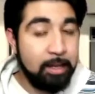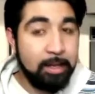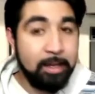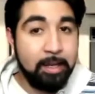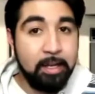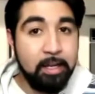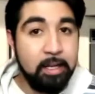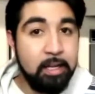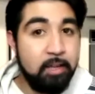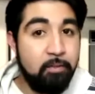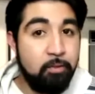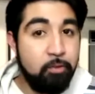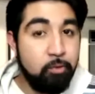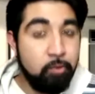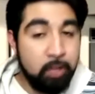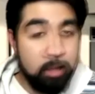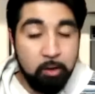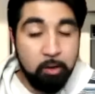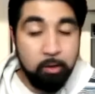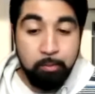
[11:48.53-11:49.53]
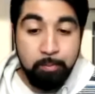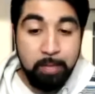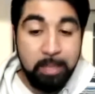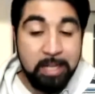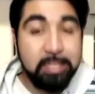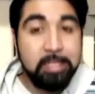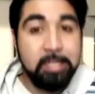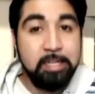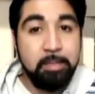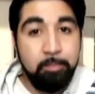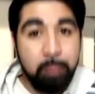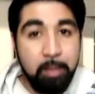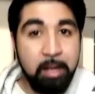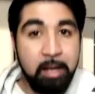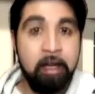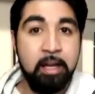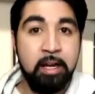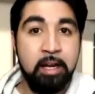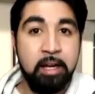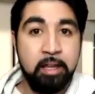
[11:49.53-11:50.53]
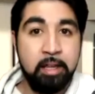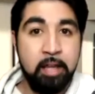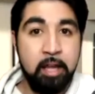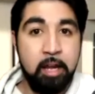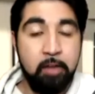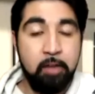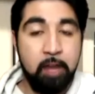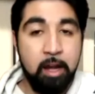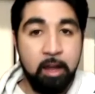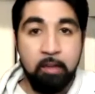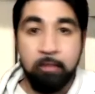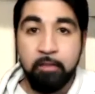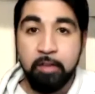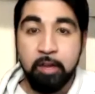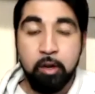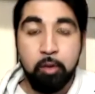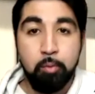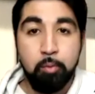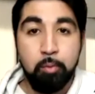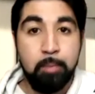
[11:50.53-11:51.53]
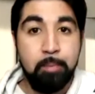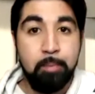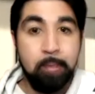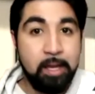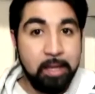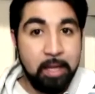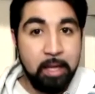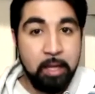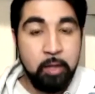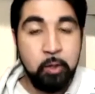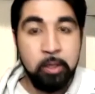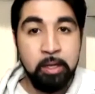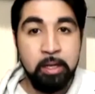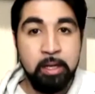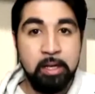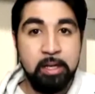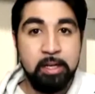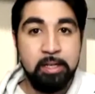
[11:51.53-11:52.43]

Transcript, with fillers: que quiera disfrutar o participar del BAIF como espectador,